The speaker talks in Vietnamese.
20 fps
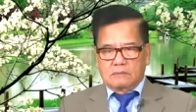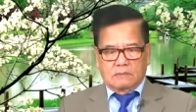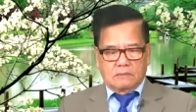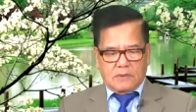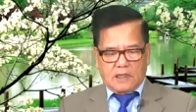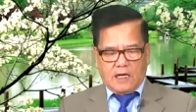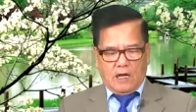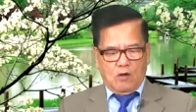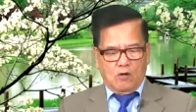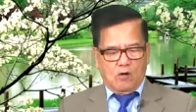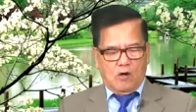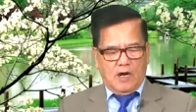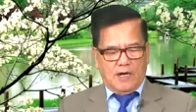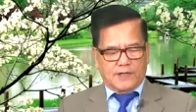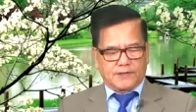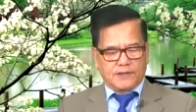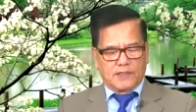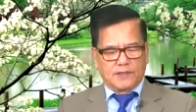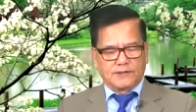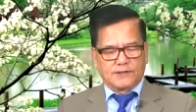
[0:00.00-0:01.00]
kêu gọi
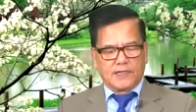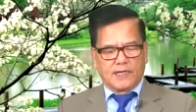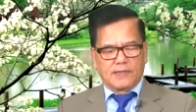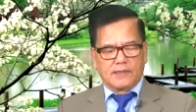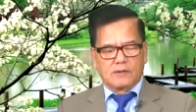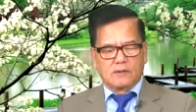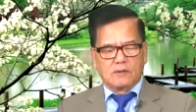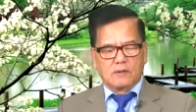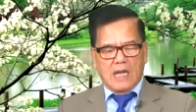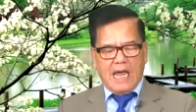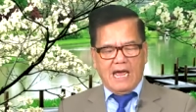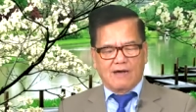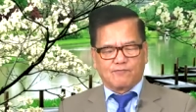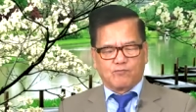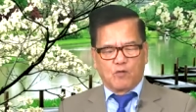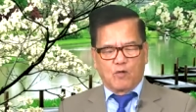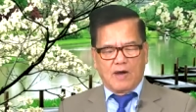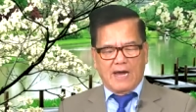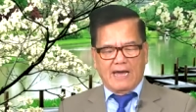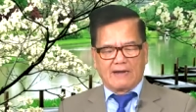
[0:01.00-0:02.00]
thường dân
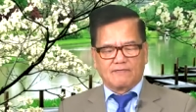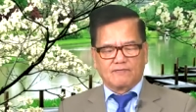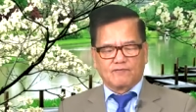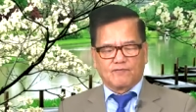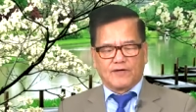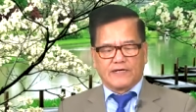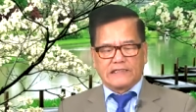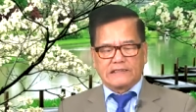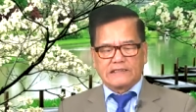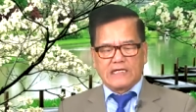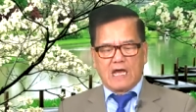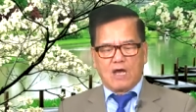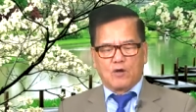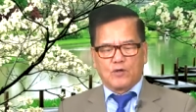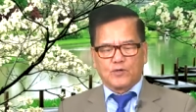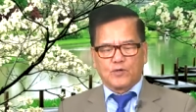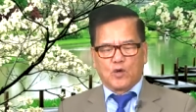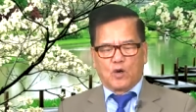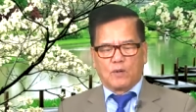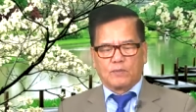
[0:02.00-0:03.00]
Afghan phải giao
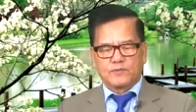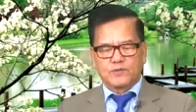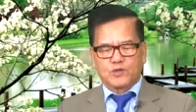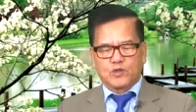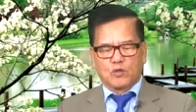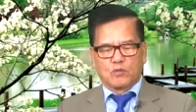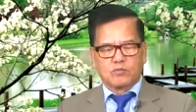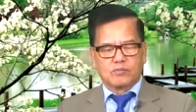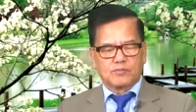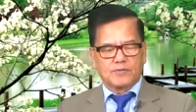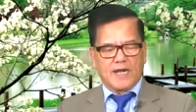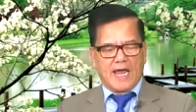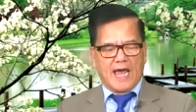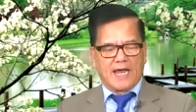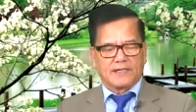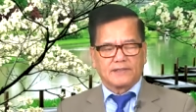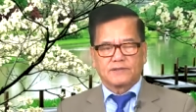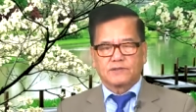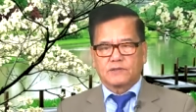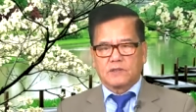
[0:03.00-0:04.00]
nộp súng đạn
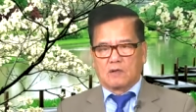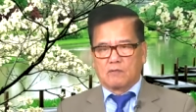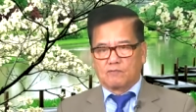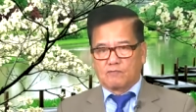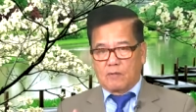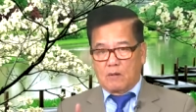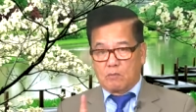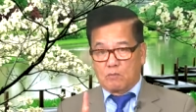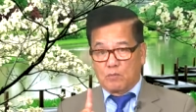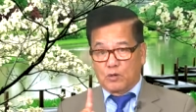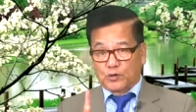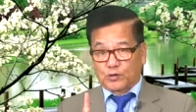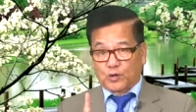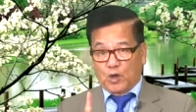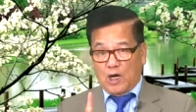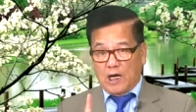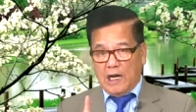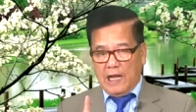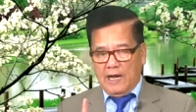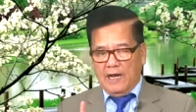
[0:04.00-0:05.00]
trong vòng một
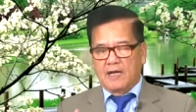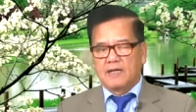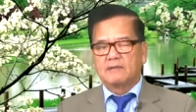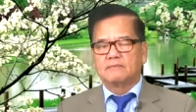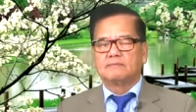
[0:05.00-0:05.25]
tuần lễ.